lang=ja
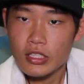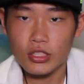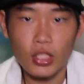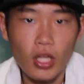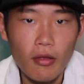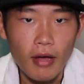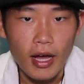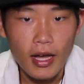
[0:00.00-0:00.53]

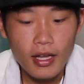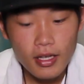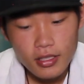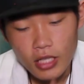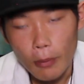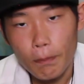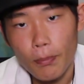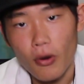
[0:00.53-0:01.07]
それでは
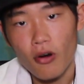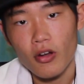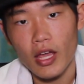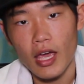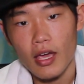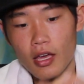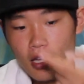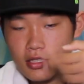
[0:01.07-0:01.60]
100本を
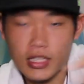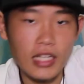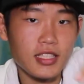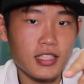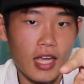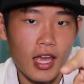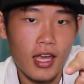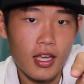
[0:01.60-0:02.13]
ね
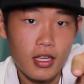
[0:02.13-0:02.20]
ガチで